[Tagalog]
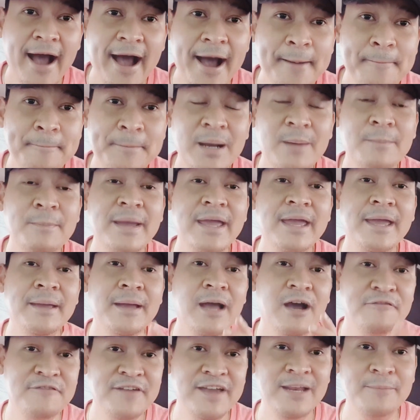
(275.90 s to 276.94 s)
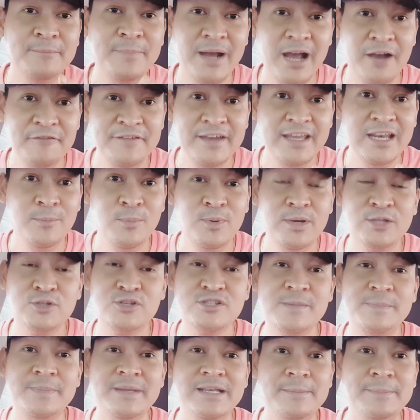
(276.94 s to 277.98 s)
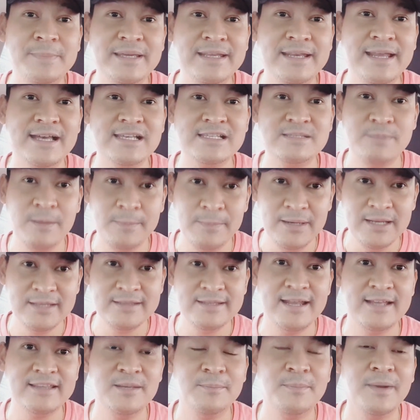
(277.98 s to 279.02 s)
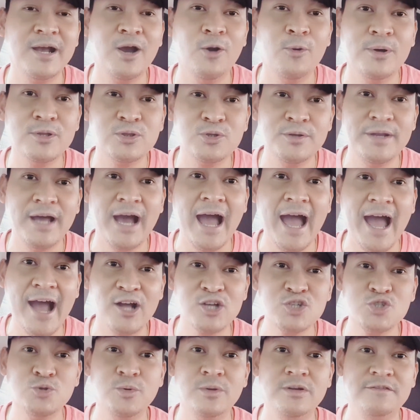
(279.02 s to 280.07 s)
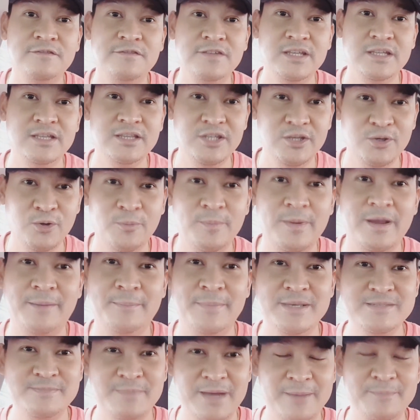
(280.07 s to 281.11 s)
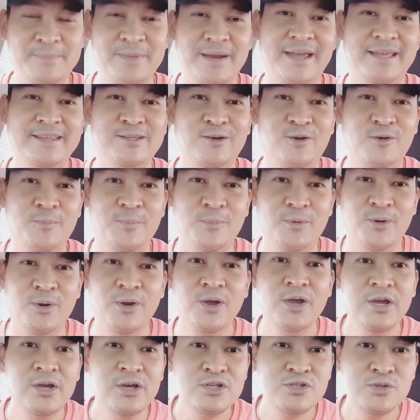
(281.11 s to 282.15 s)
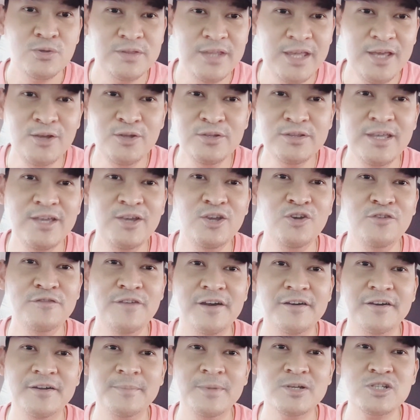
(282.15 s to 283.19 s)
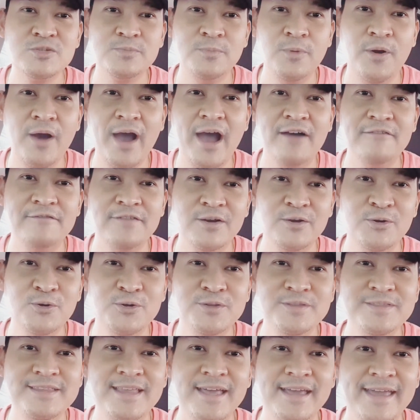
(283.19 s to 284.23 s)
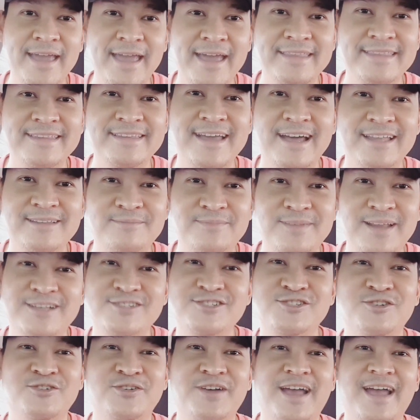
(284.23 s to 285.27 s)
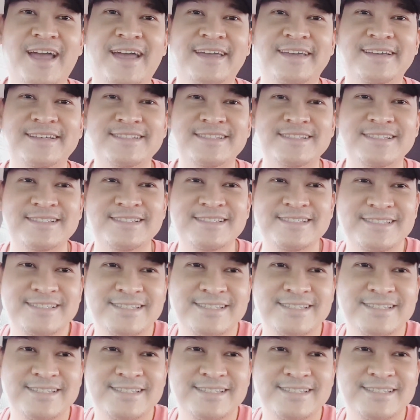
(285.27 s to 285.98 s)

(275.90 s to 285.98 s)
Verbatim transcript: Um, pag may avail- pag available na to sa Pilipinas, pipilitin natin magawan to ng actual video para mas maipakita ko. So thank you, thank you very much po. Have a good day and God bless you guys.